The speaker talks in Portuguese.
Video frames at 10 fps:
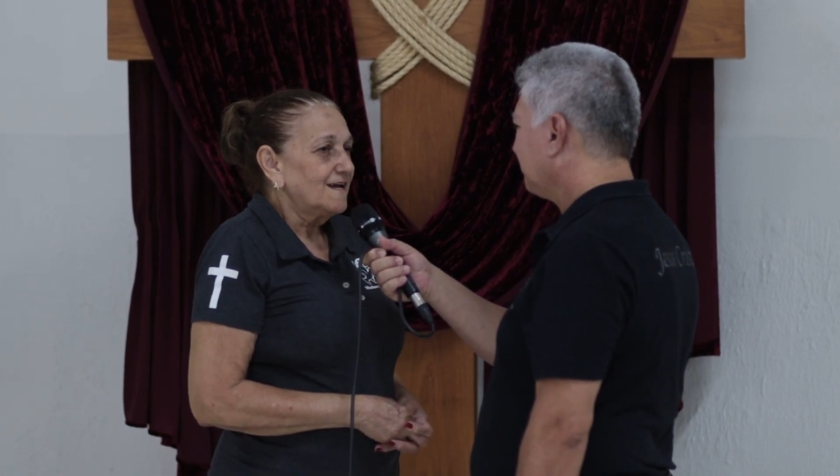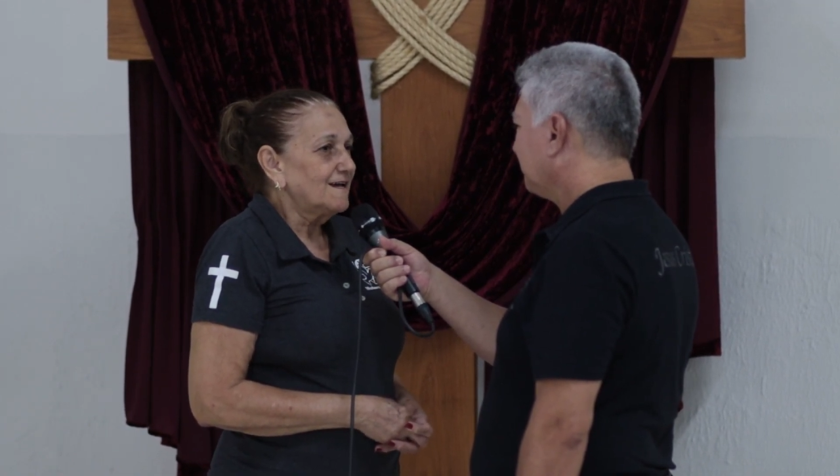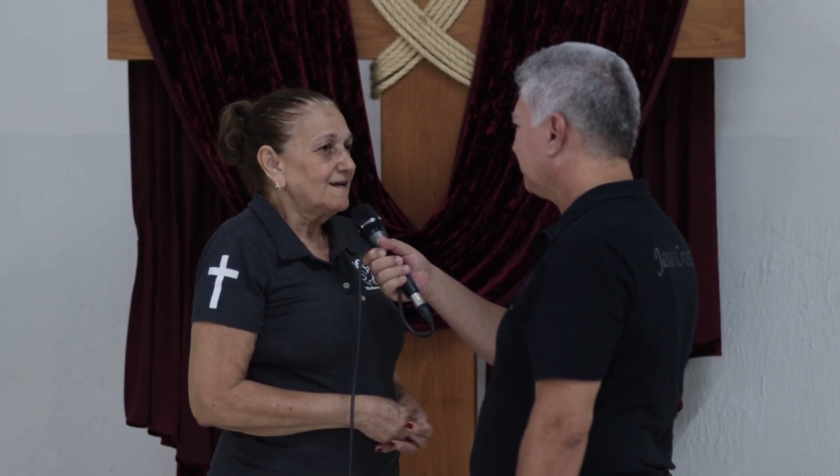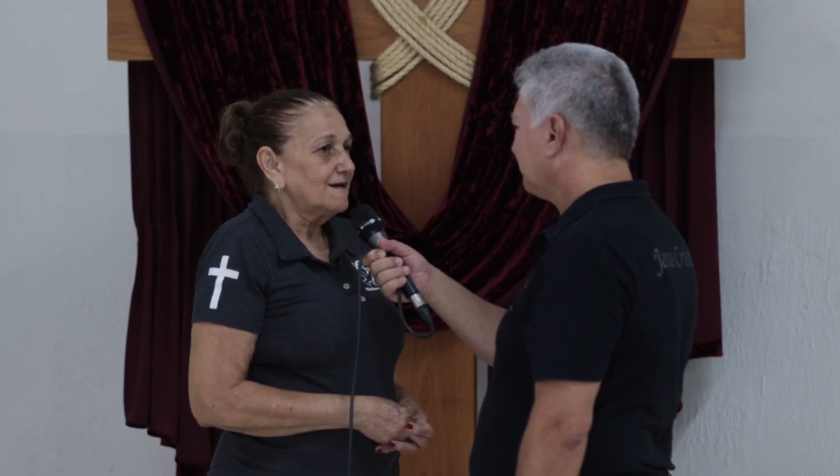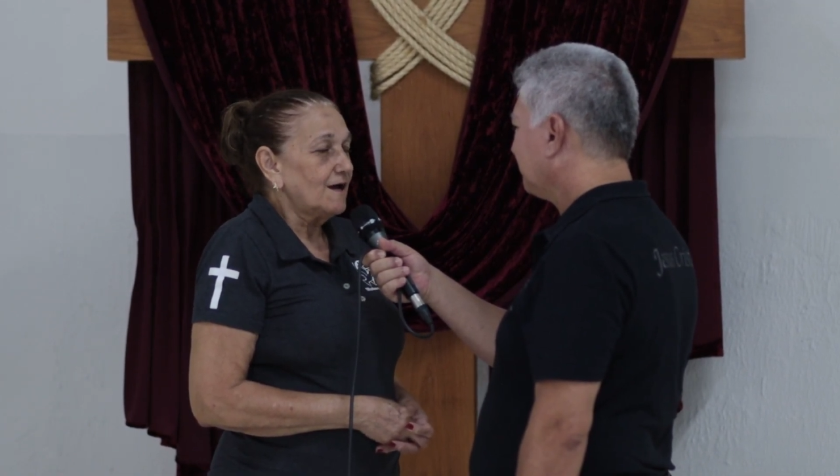
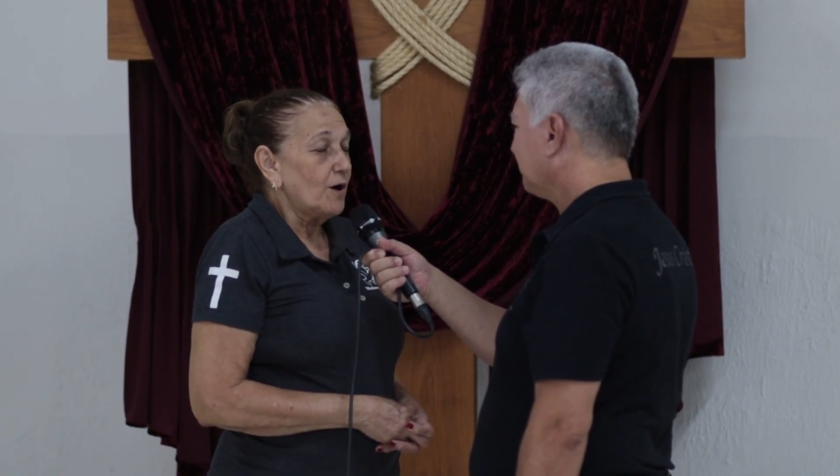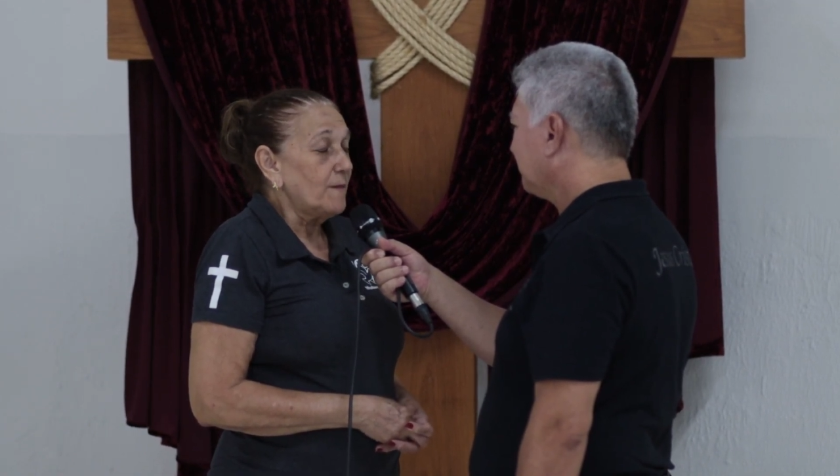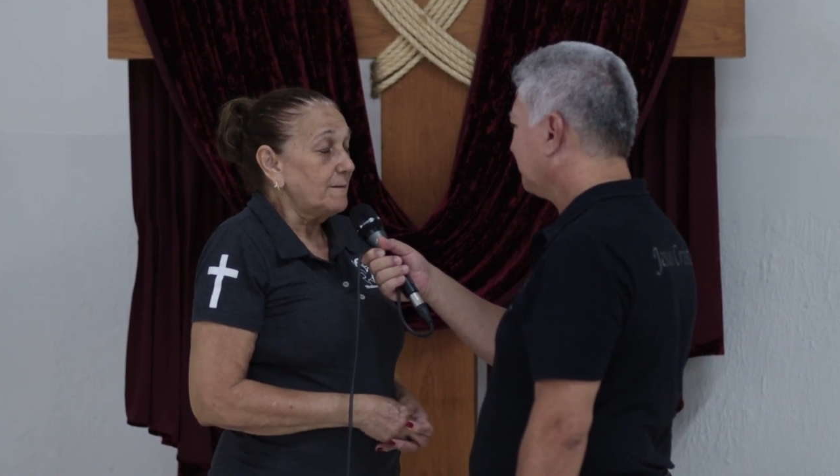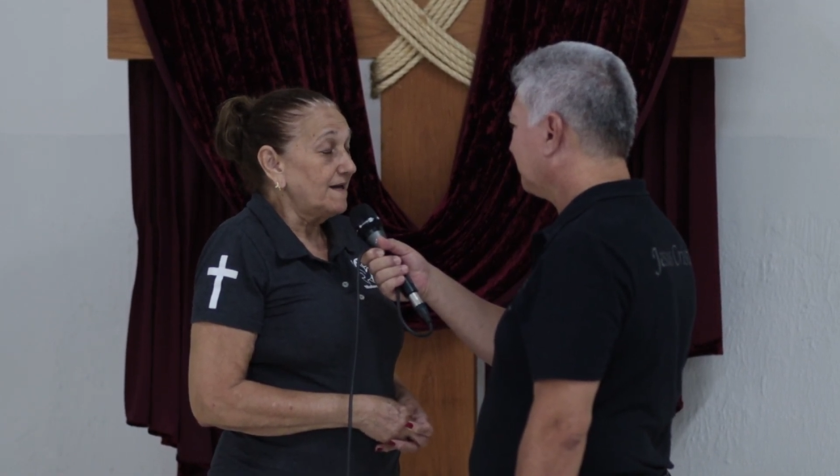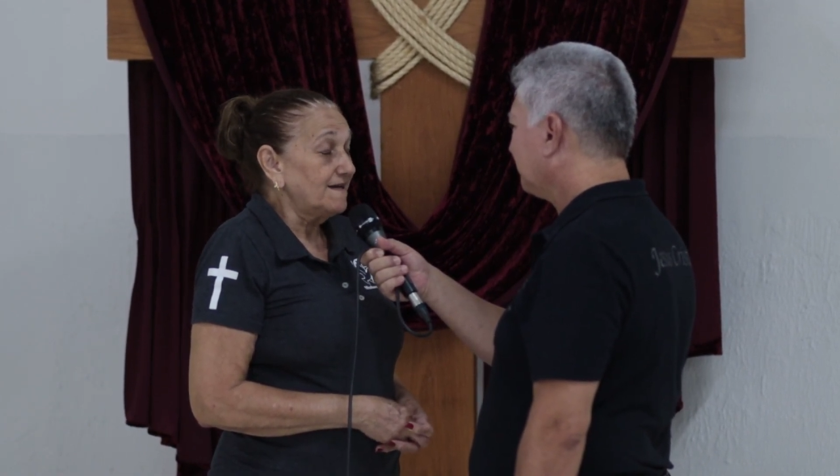e é
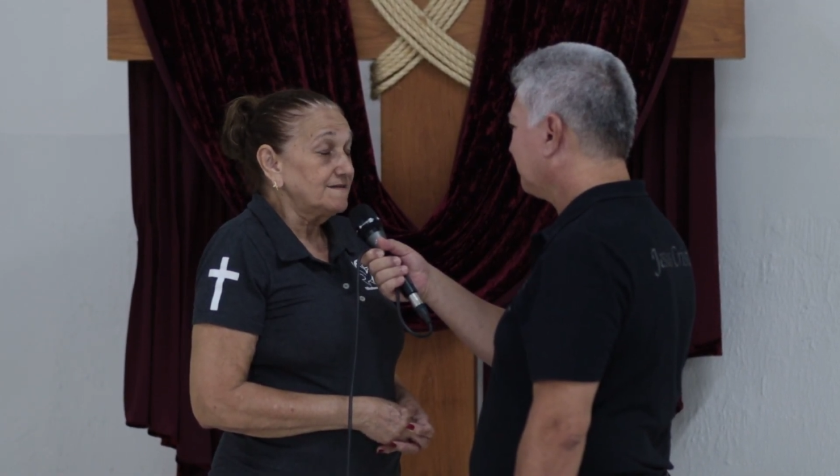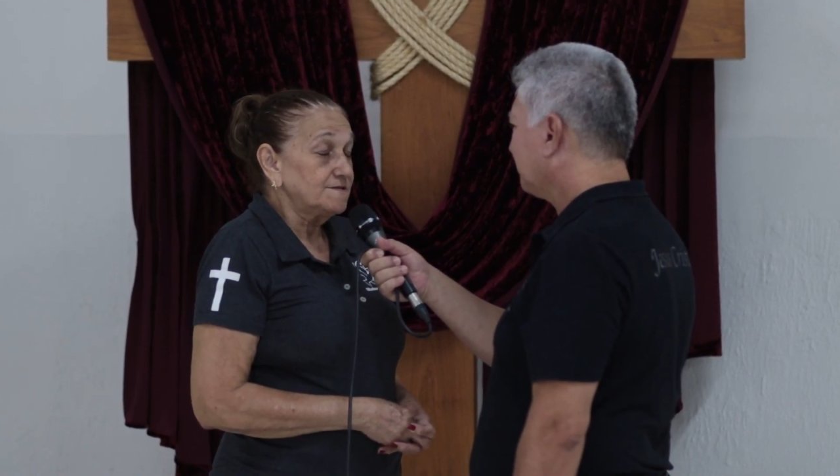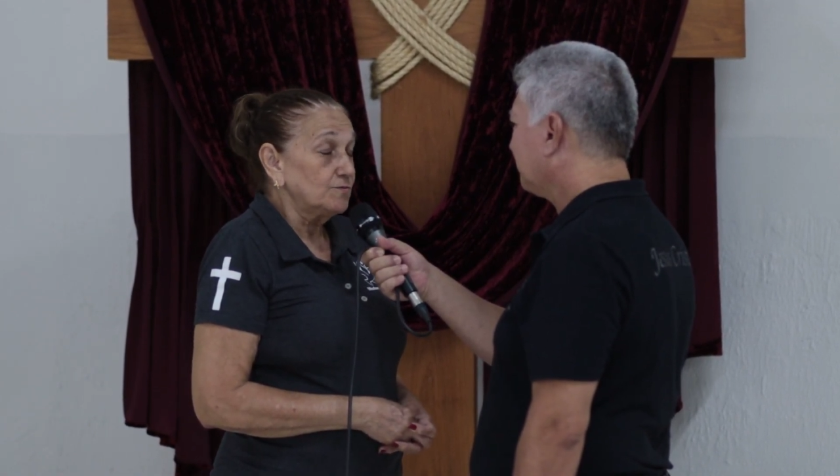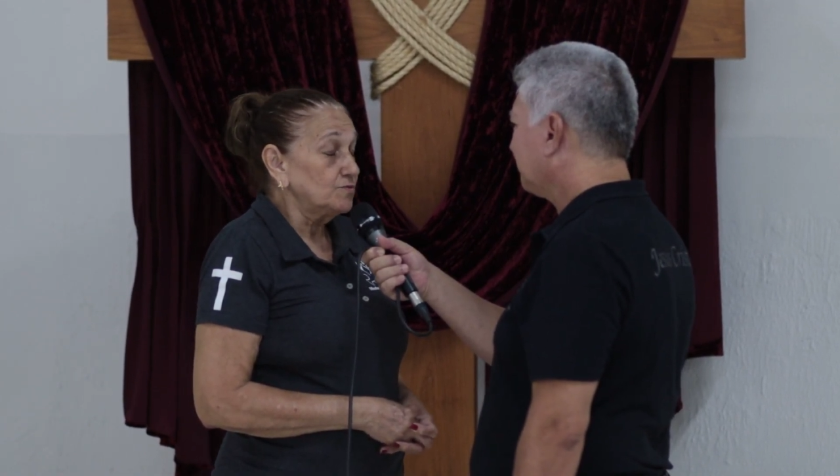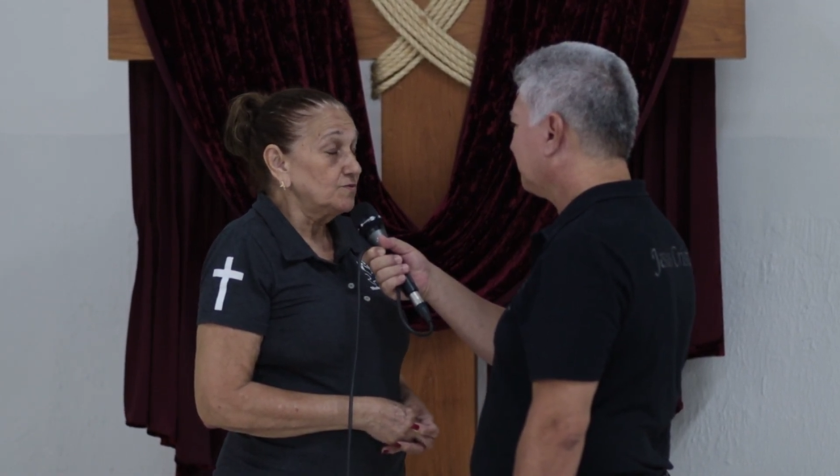uma
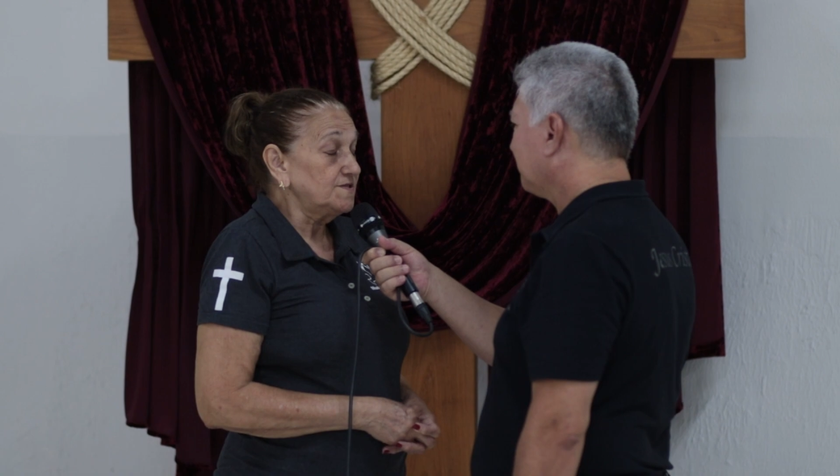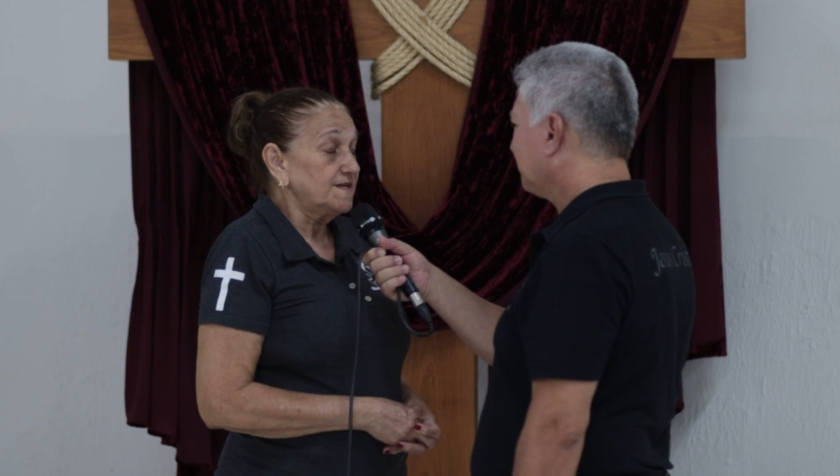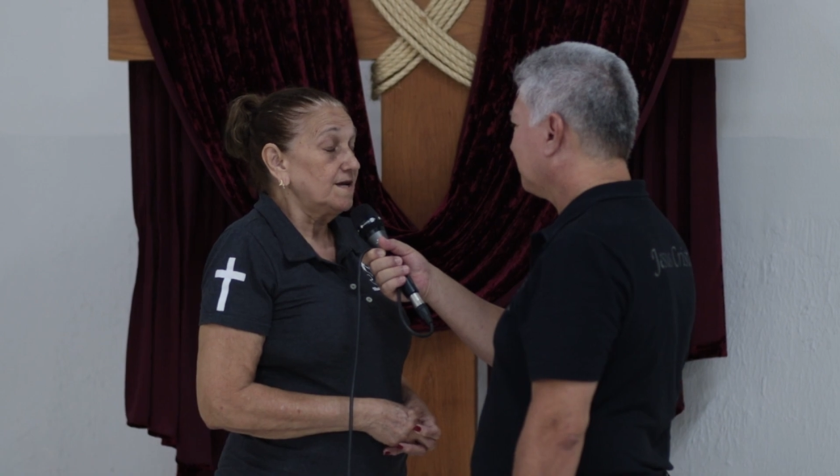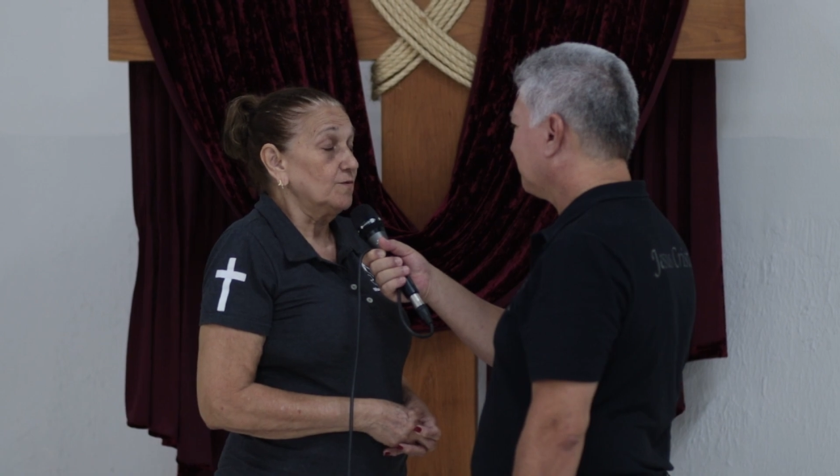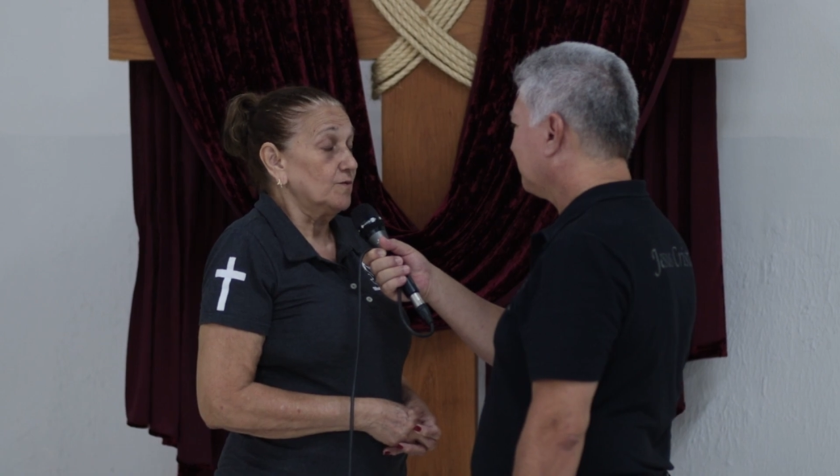benção do
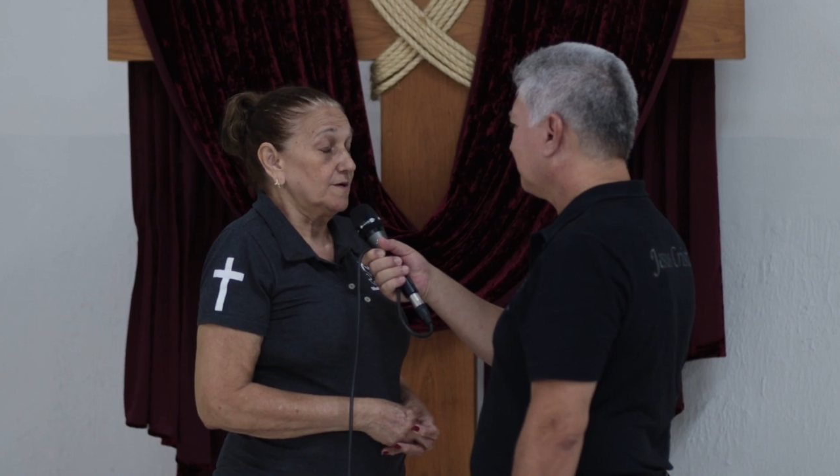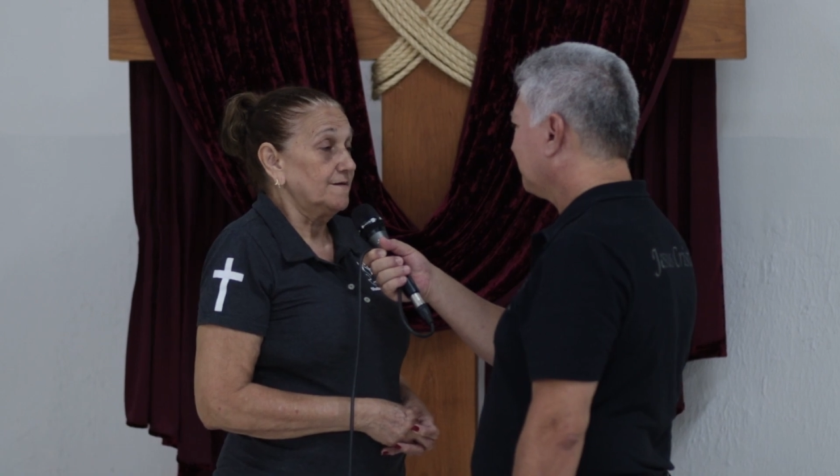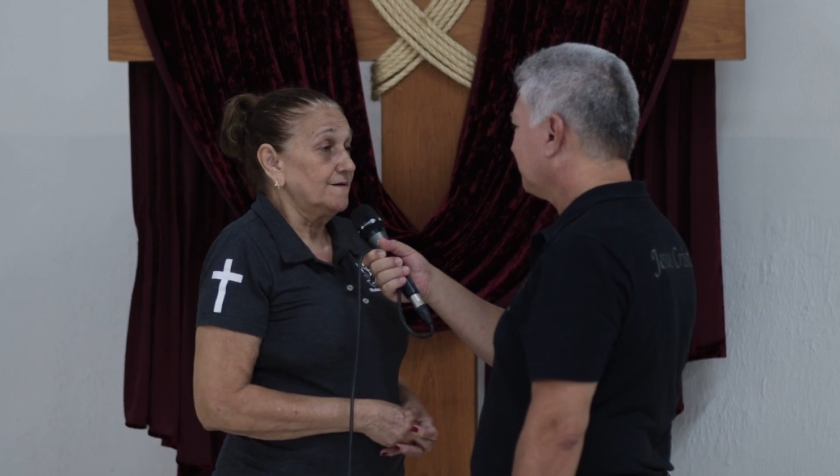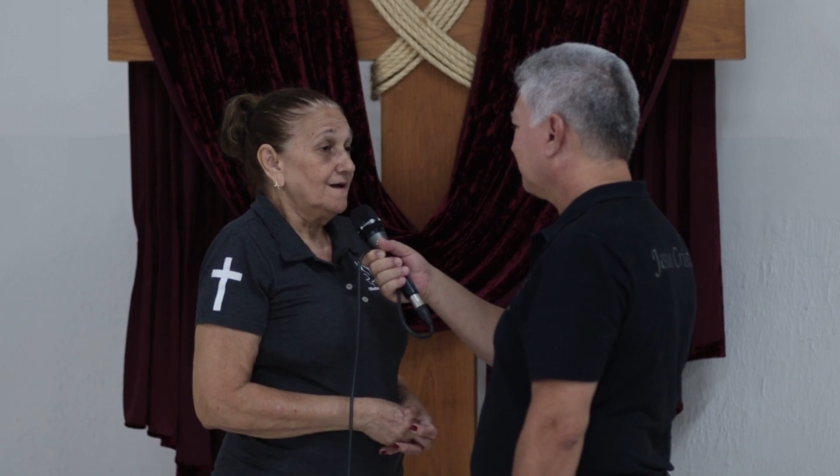Senhor.